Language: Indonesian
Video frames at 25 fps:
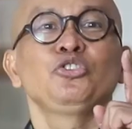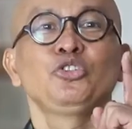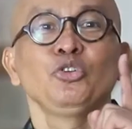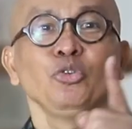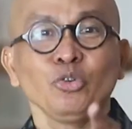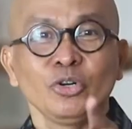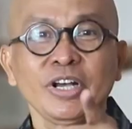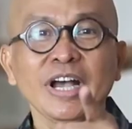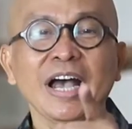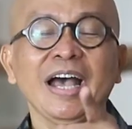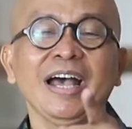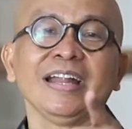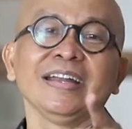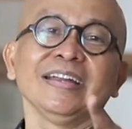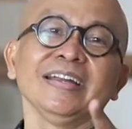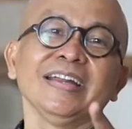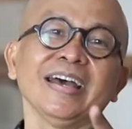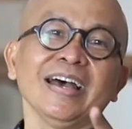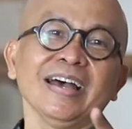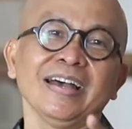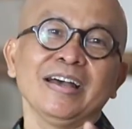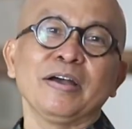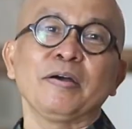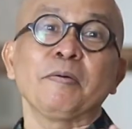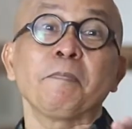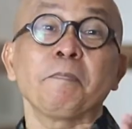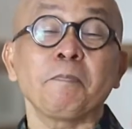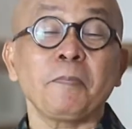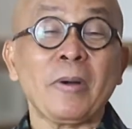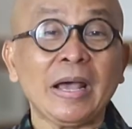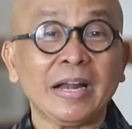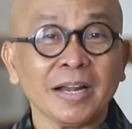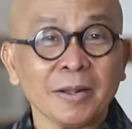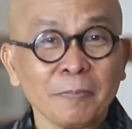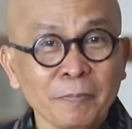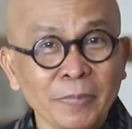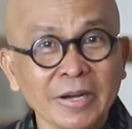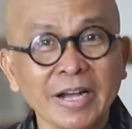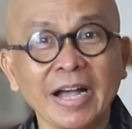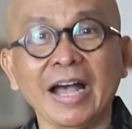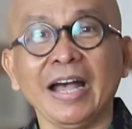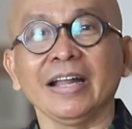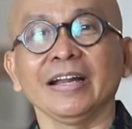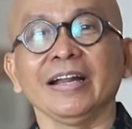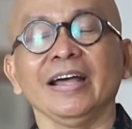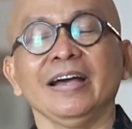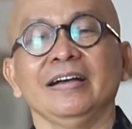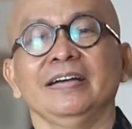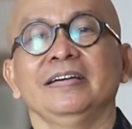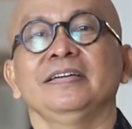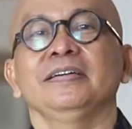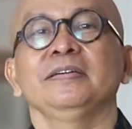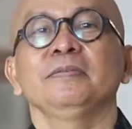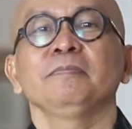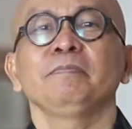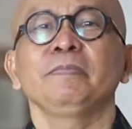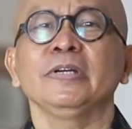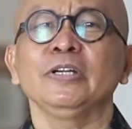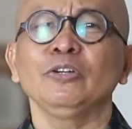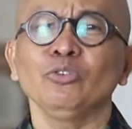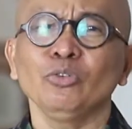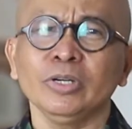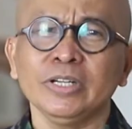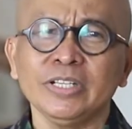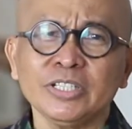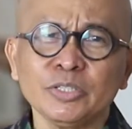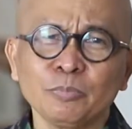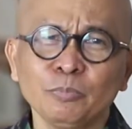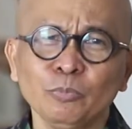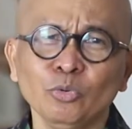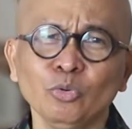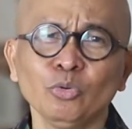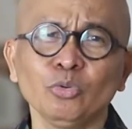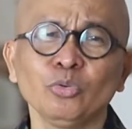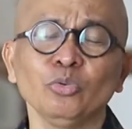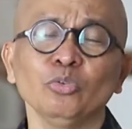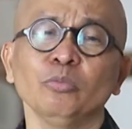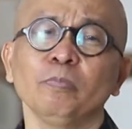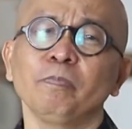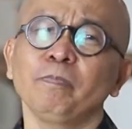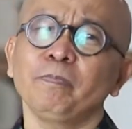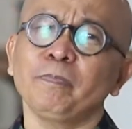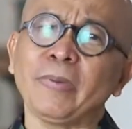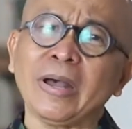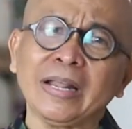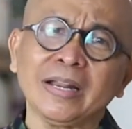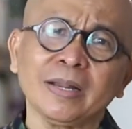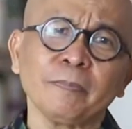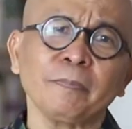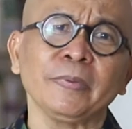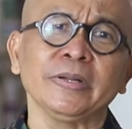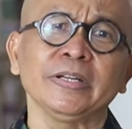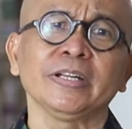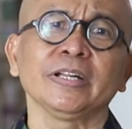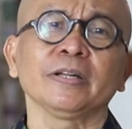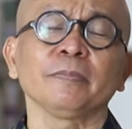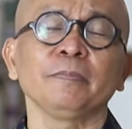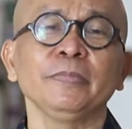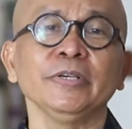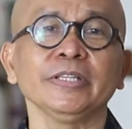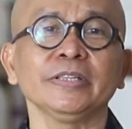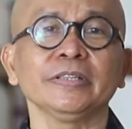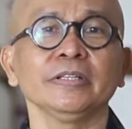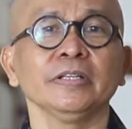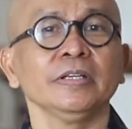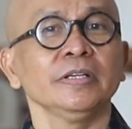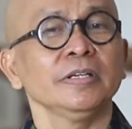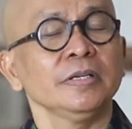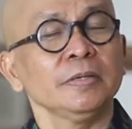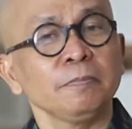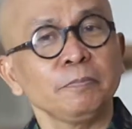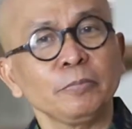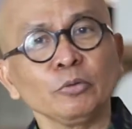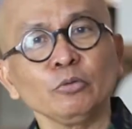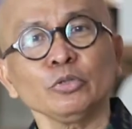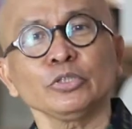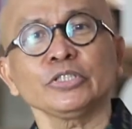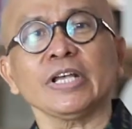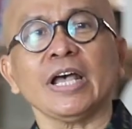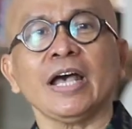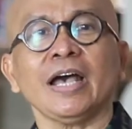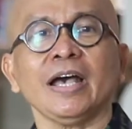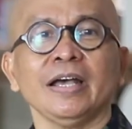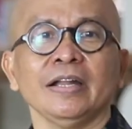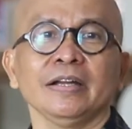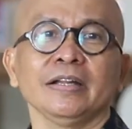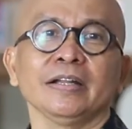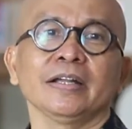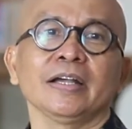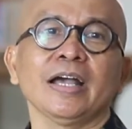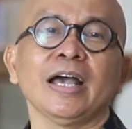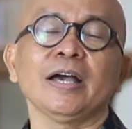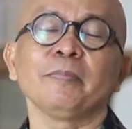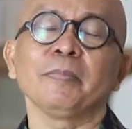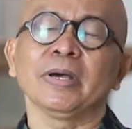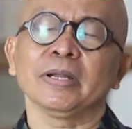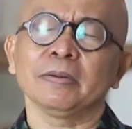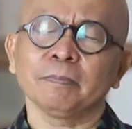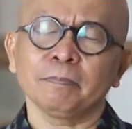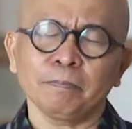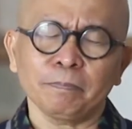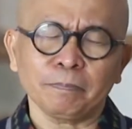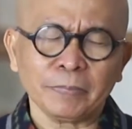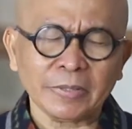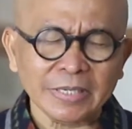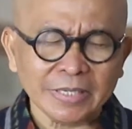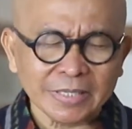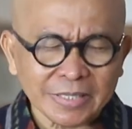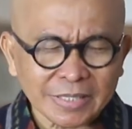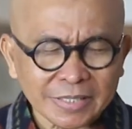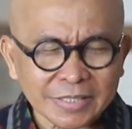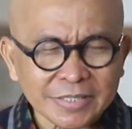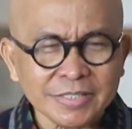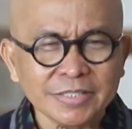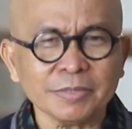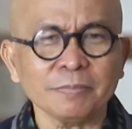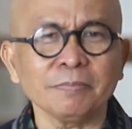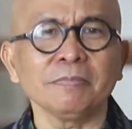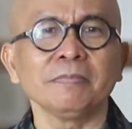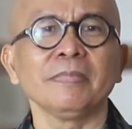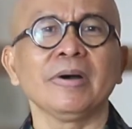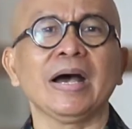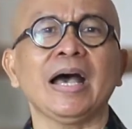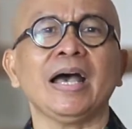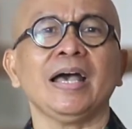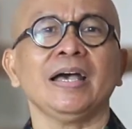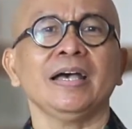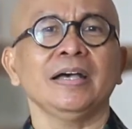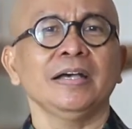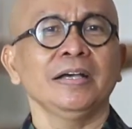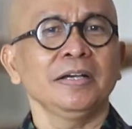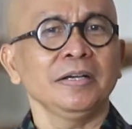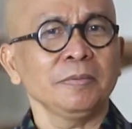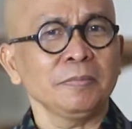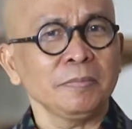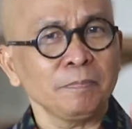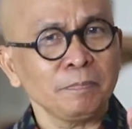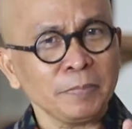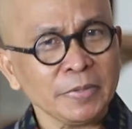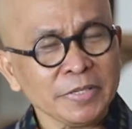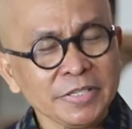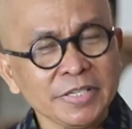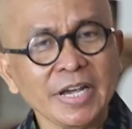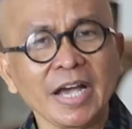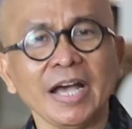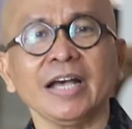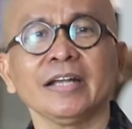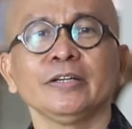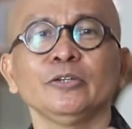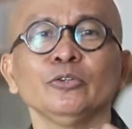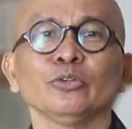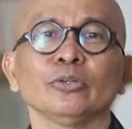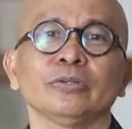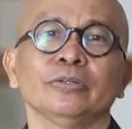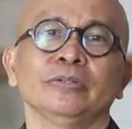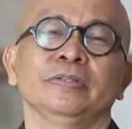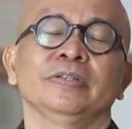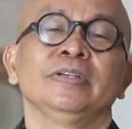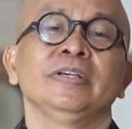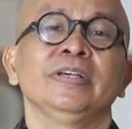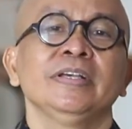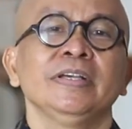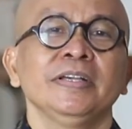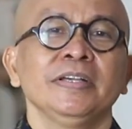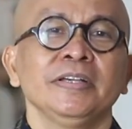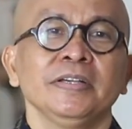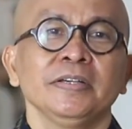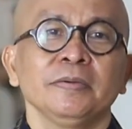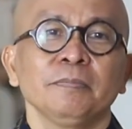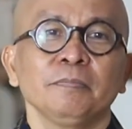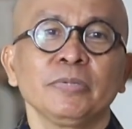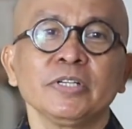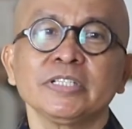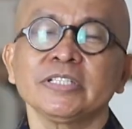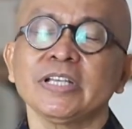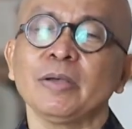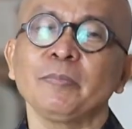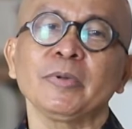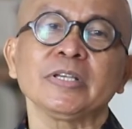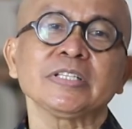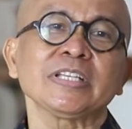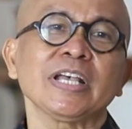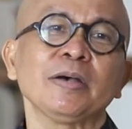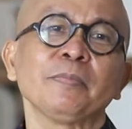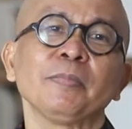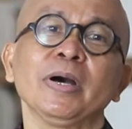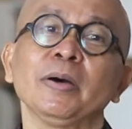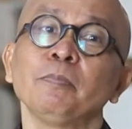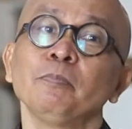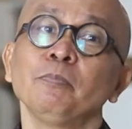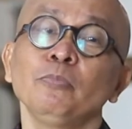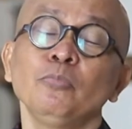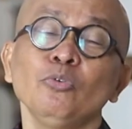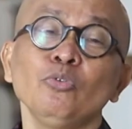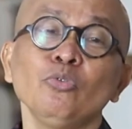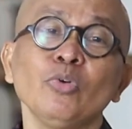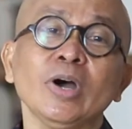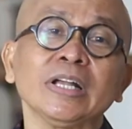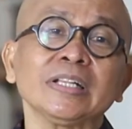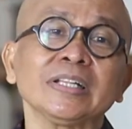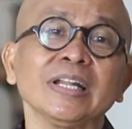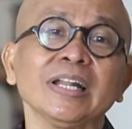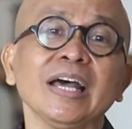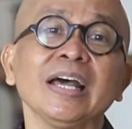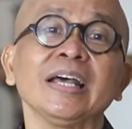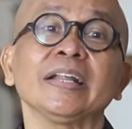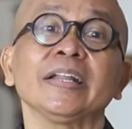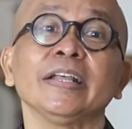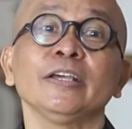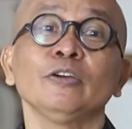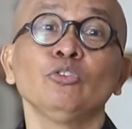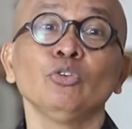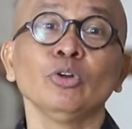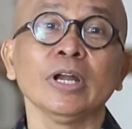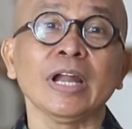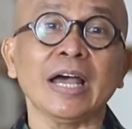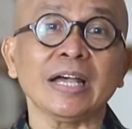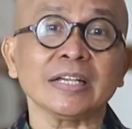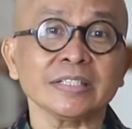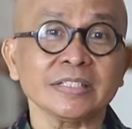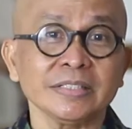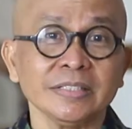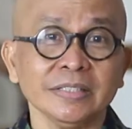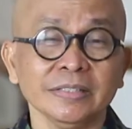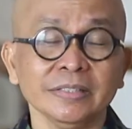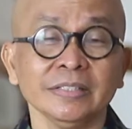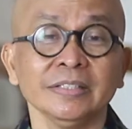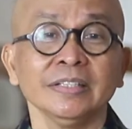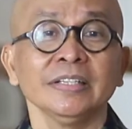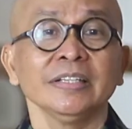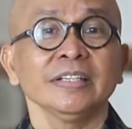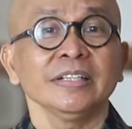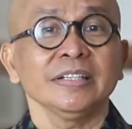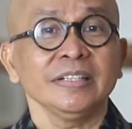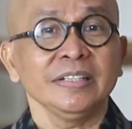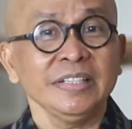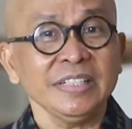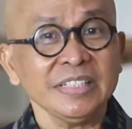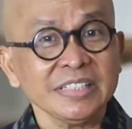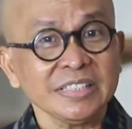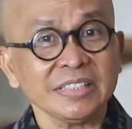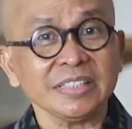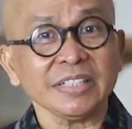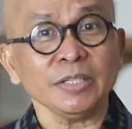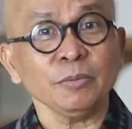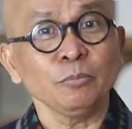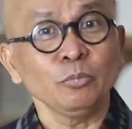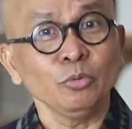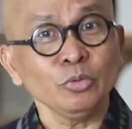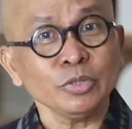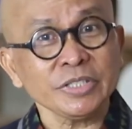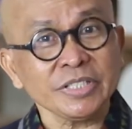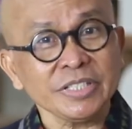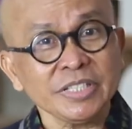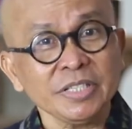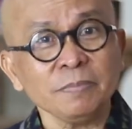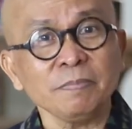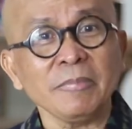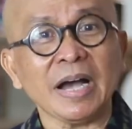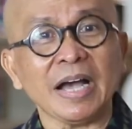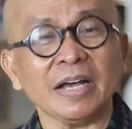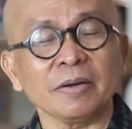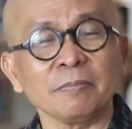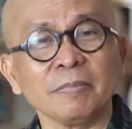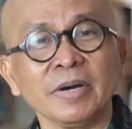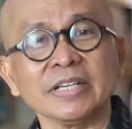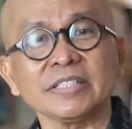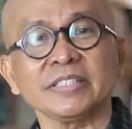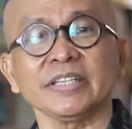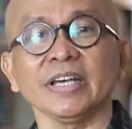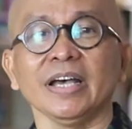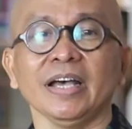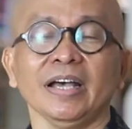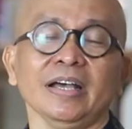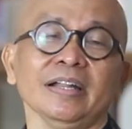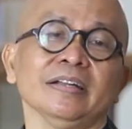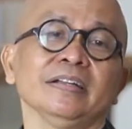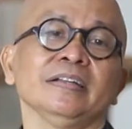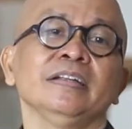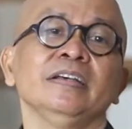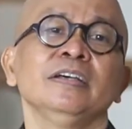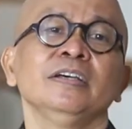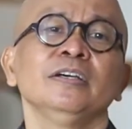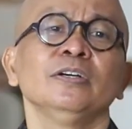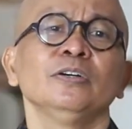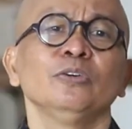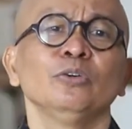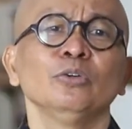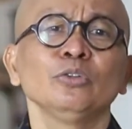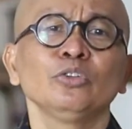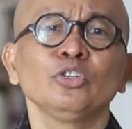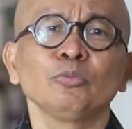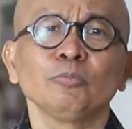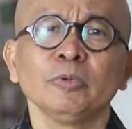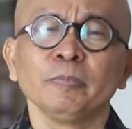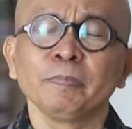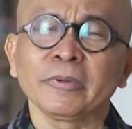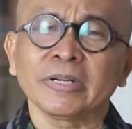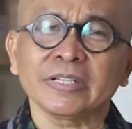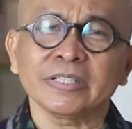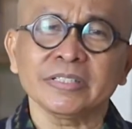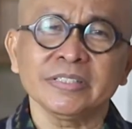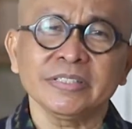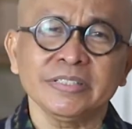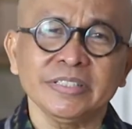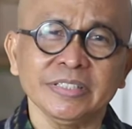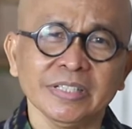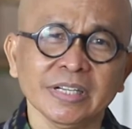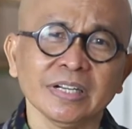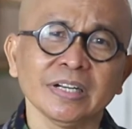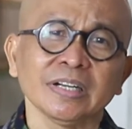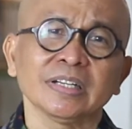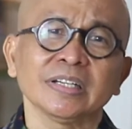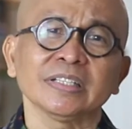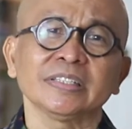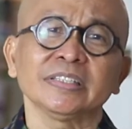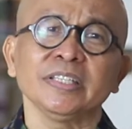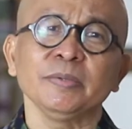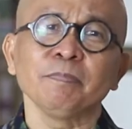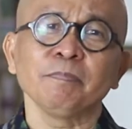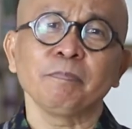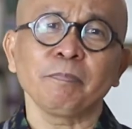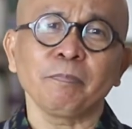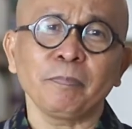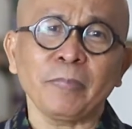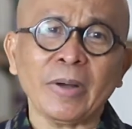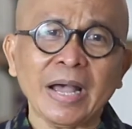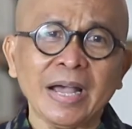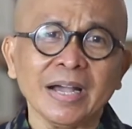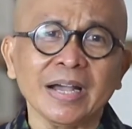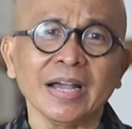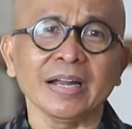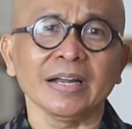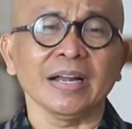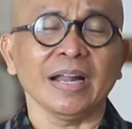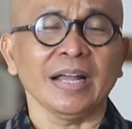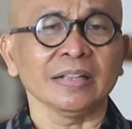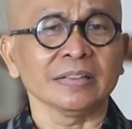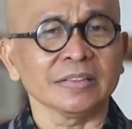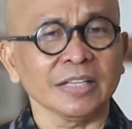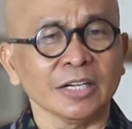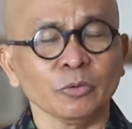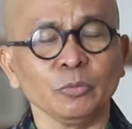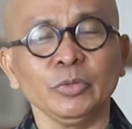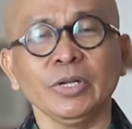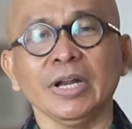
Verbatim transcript: Juga Anda, para pengarang, penulis buku, para penerbit, perusahaan rekaman, penerjemah, penyadur. Bersama-sama buatlah regulasi distribusi bahan bacaan untuk memperkecil ketimpangan antar